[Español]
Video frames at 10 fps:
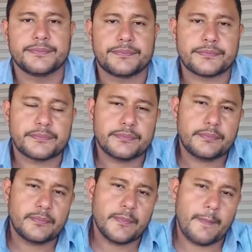Los
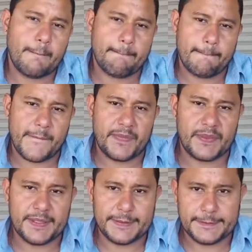resultados de esa campaña
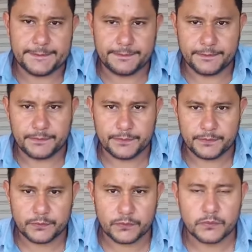eh, del
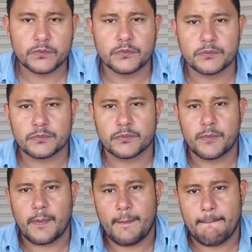mosquito eh,
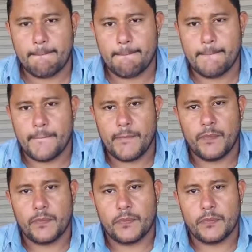son buenos resultados,
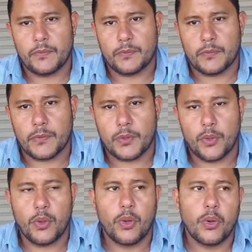vale la pena
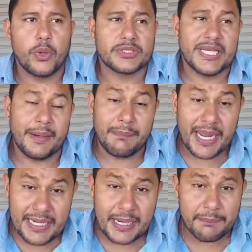continuar. O sea,
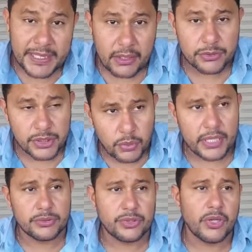vale la pena
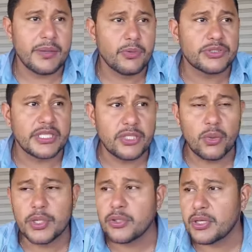continuar. Nosotros hemos
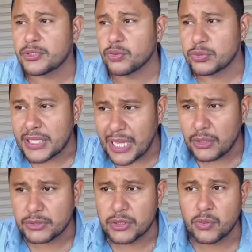tenido buenos
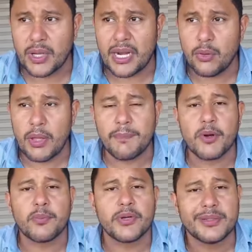resultados, sin lugar a dudas,
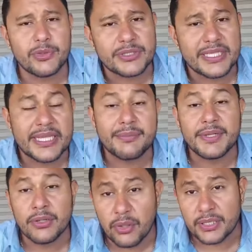pero podemos tener
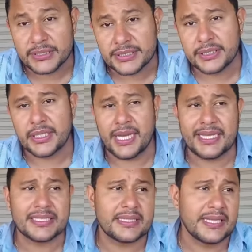mejores, ¿sí? Hay
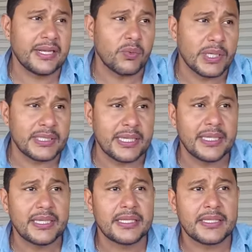que tener en cuenta
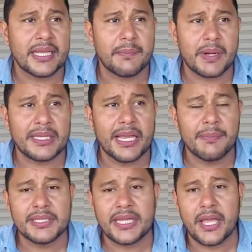de que
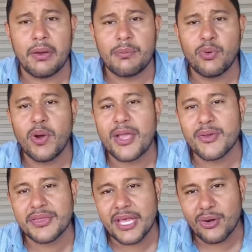prácticamente llevamos un
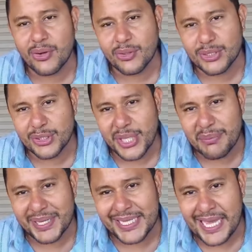año entero en condiciones
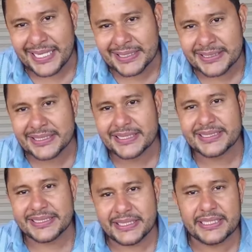invernales,
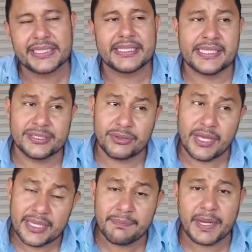¿sí? Y eso de
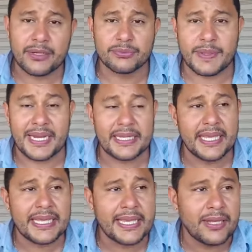ahí para, para el
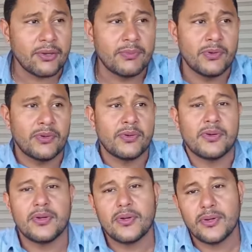dengue es como,
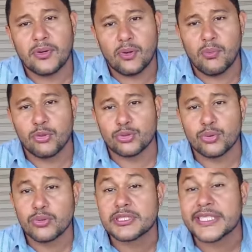como su
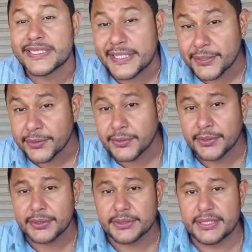dulcecito,
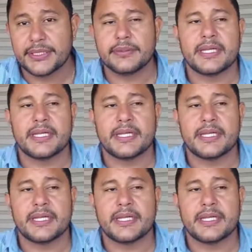¿sí?